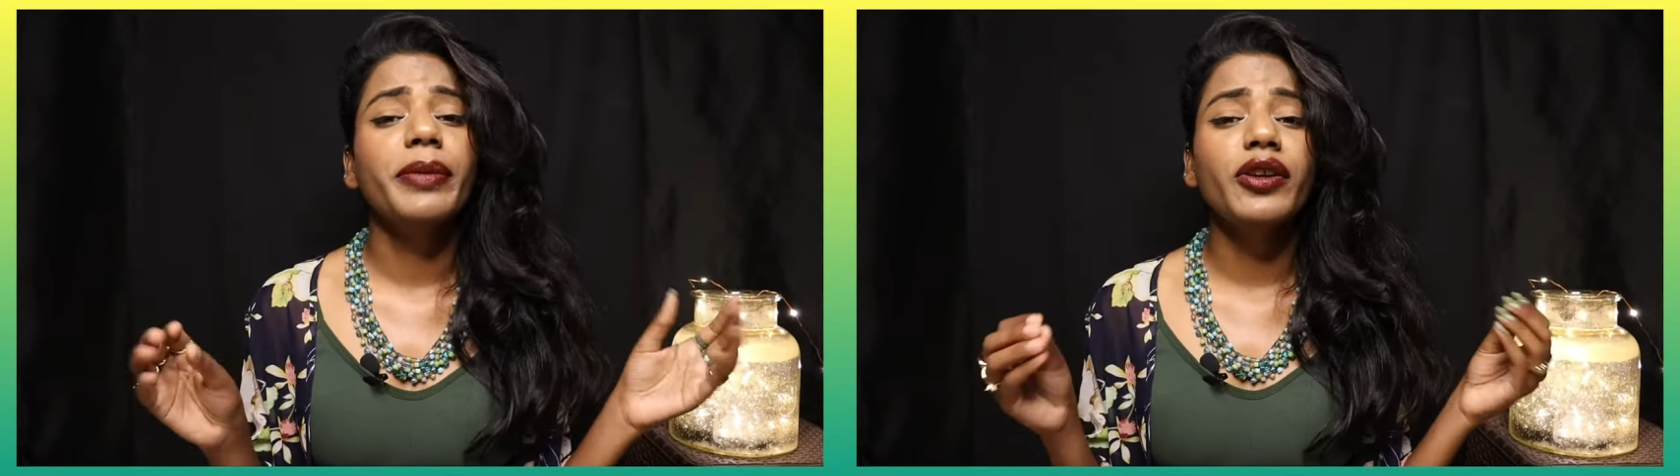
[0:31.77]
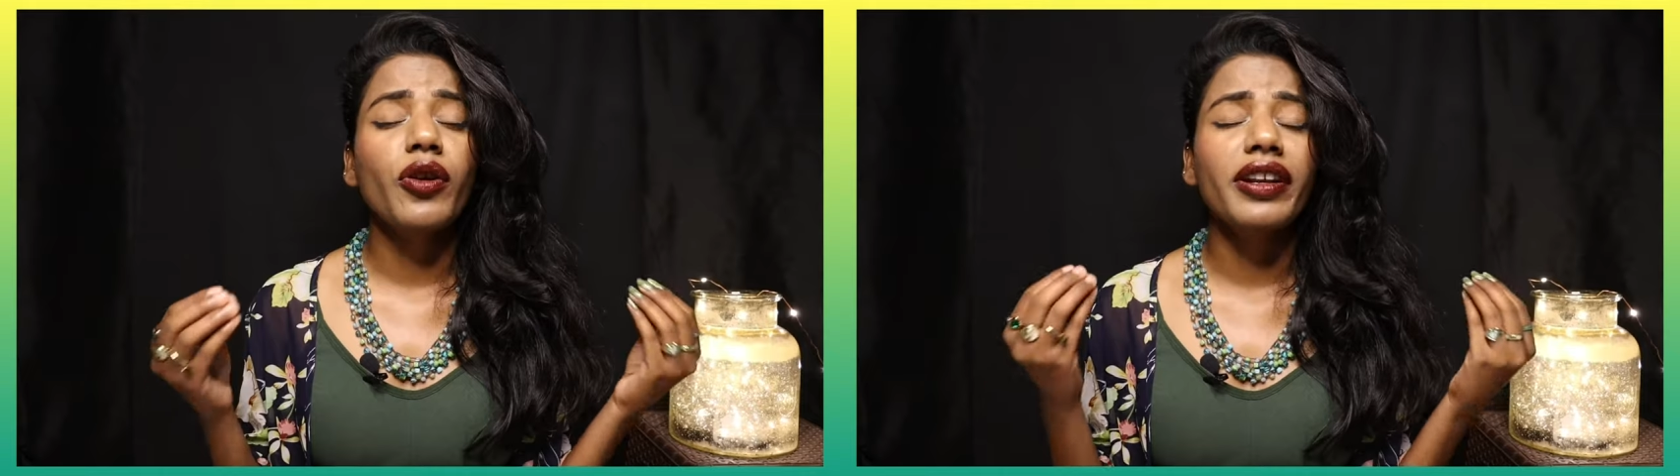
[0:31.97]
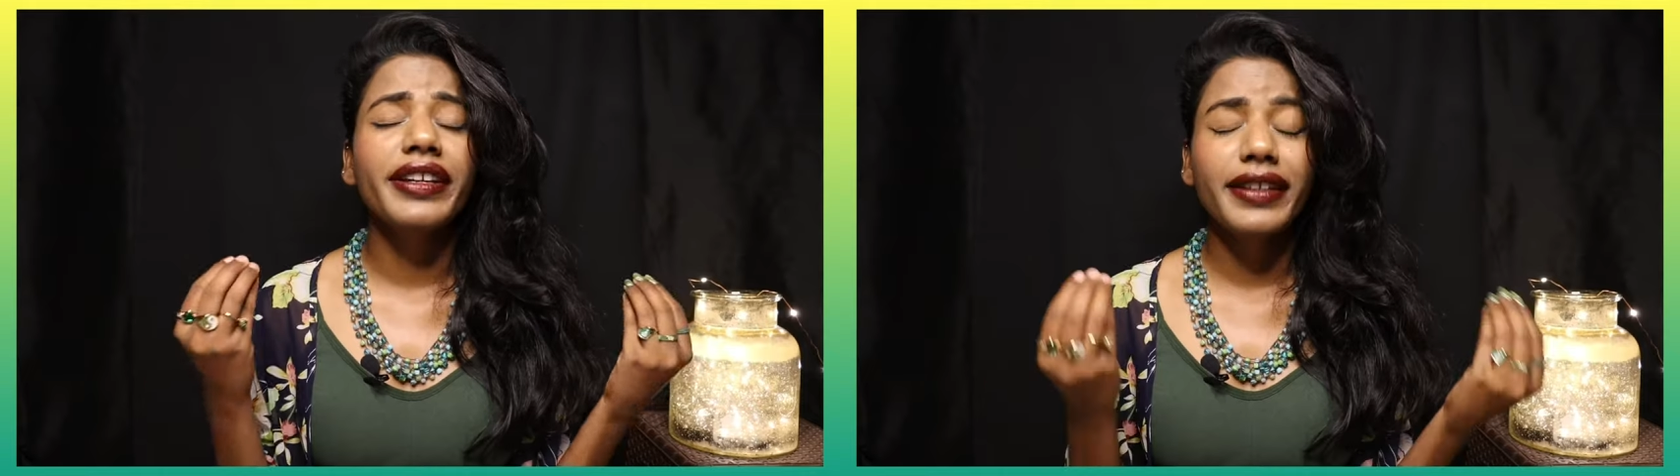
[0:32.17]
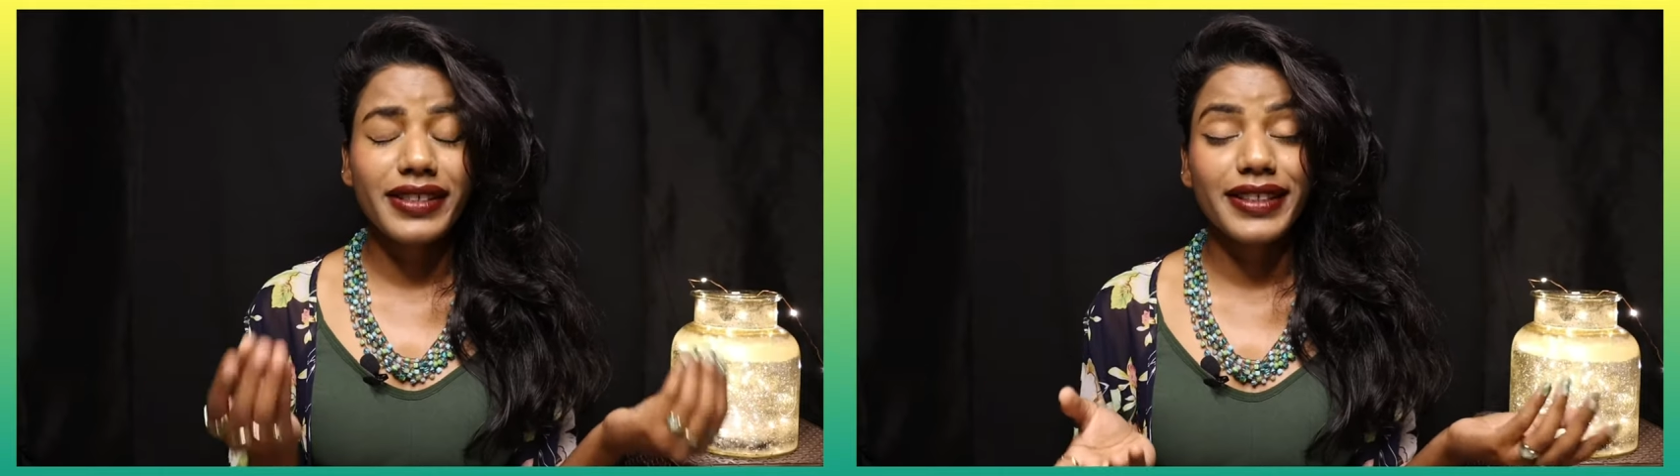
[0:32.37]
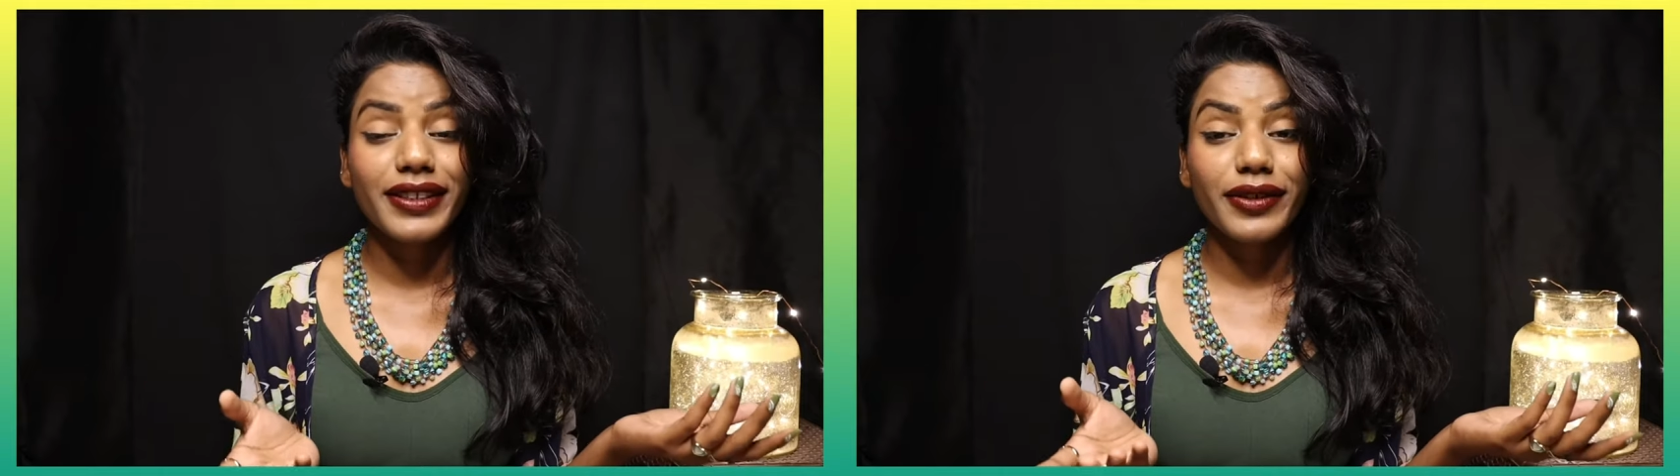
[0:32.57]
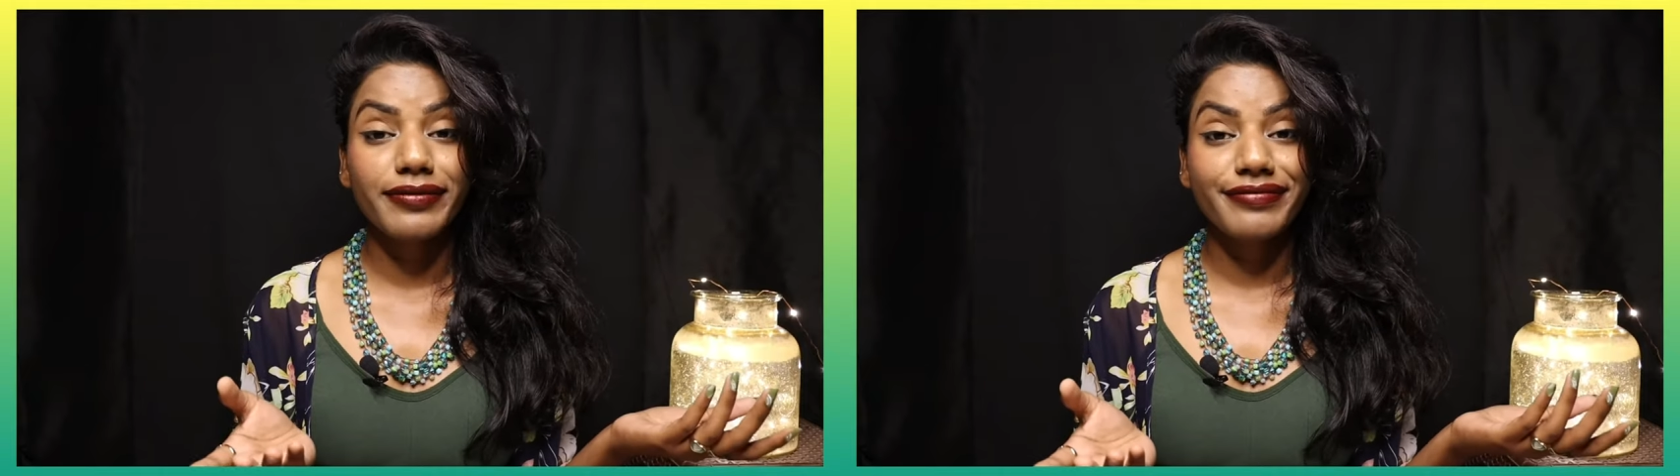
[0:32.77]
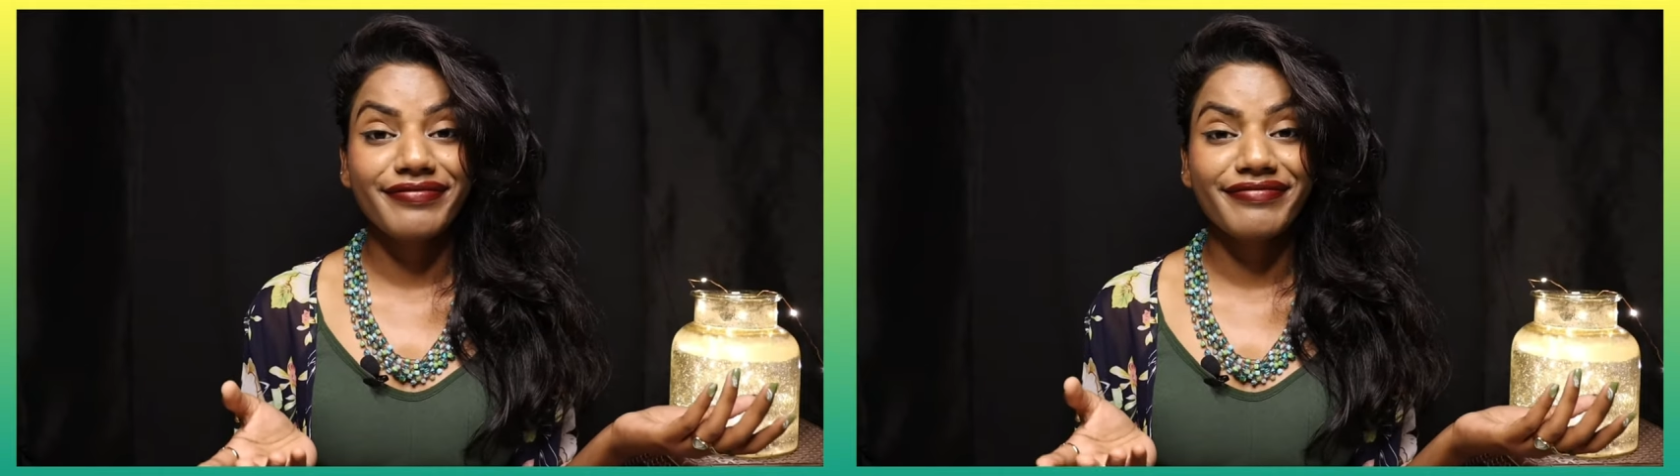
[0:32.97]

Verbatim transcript: तो मैं टॉलरेट कर सकती हूँ